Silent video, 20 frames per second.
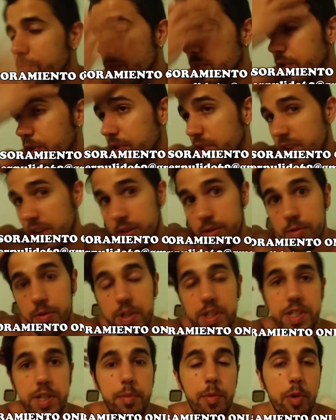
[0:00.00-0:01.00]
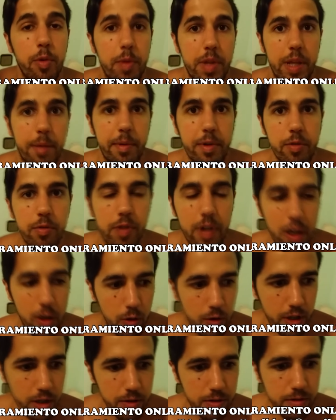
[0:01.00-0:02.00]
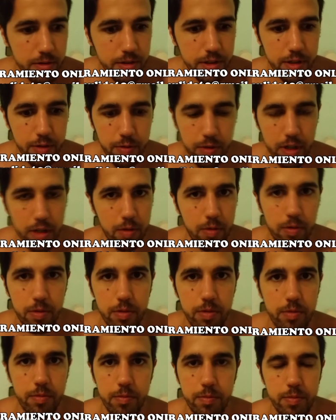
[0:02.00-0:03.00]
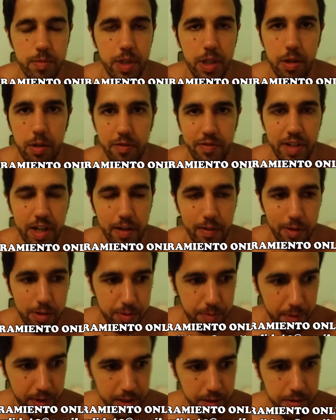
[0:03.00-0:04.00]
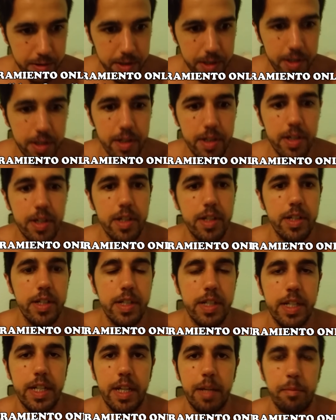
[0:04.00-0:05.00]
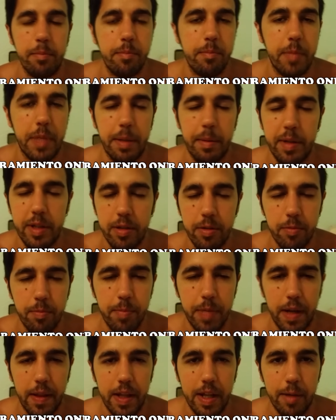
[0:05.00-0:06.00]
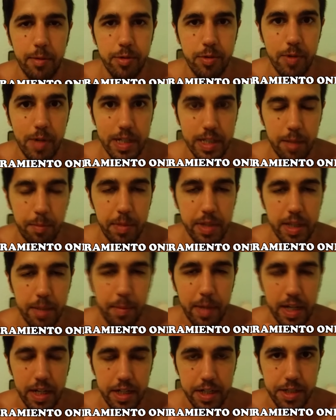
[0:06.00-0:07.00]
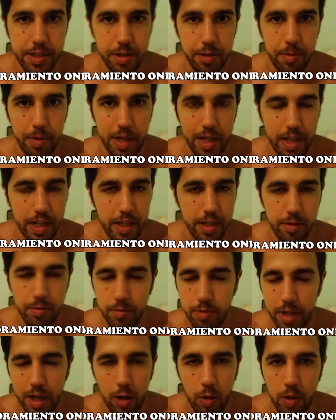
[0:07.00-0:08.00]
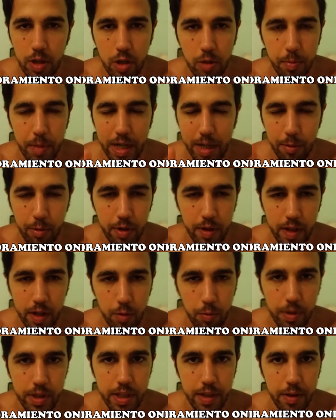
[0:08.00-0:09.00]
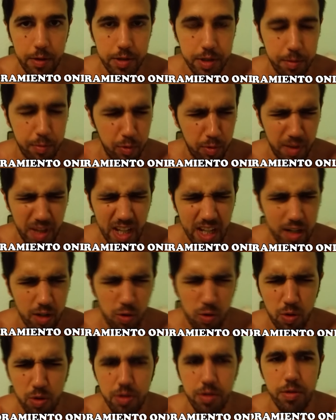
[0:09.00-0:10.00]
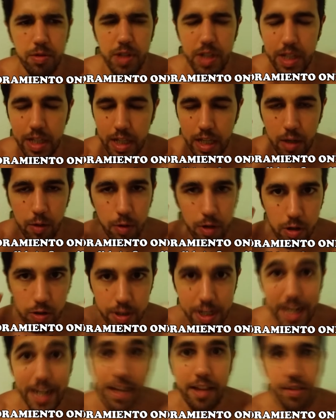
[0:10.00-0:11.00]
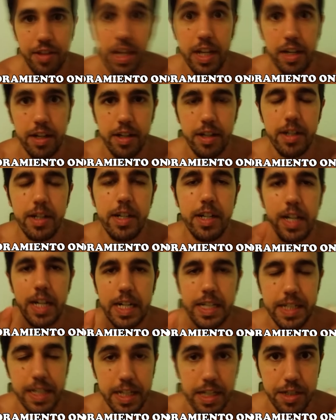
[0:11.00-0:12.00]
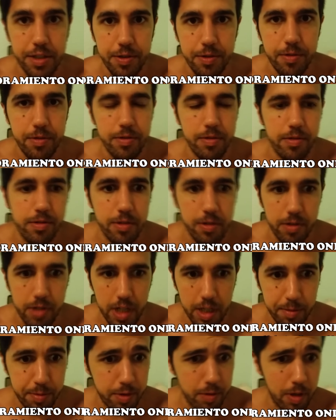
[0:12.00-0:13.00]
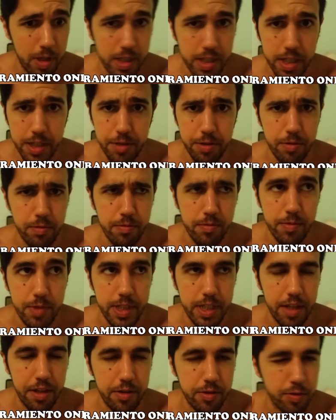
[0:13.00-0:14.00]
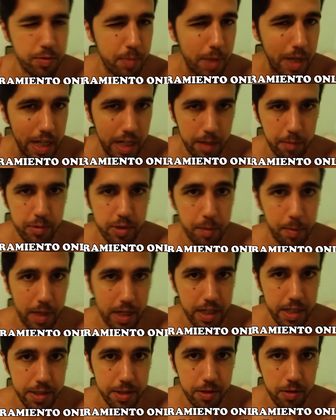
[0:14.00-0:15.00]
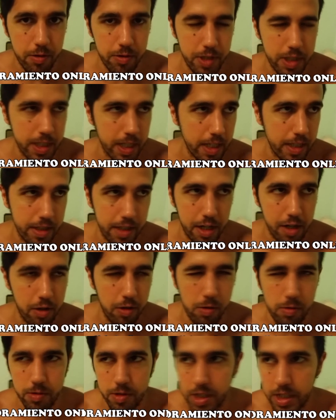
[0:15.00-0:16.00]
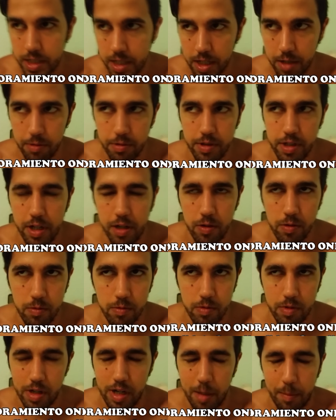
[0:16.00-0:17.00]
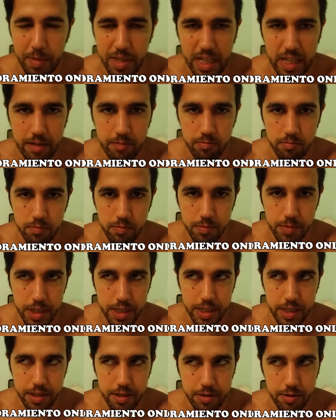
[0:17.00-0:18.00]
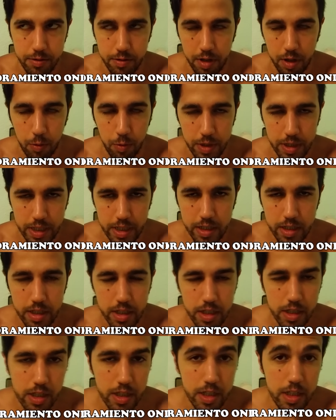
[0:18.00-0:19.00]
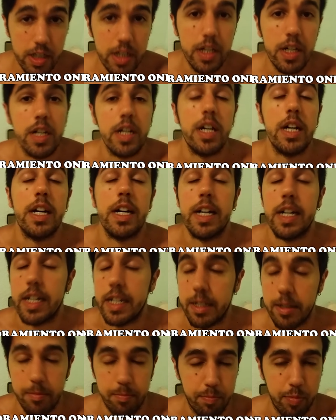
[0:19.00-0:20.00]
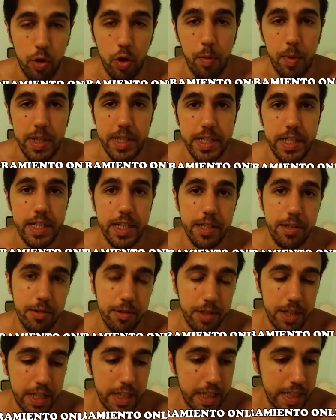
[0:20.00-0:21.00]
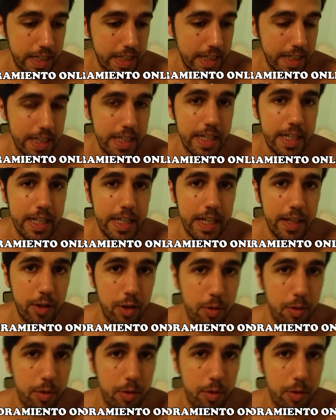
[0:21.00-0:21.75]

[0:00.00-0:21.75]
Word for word: Por cierto, que se me olvidaba, nunca lo digo, y nunca lo digo al final de los vídeos. Eh, me meto un par de cápsulas también de magnesio, ¿vale? Que nunca lo digo, me acabo de dar cuenta, digo, se me olvida algo, coño, y hoy lo tenía que decir. Así que eso, dos cápsulas que son 700 miligramos de magnesio los días que entreno y los días que no entreno la mitad, o sea, 350. Poco más, eso y a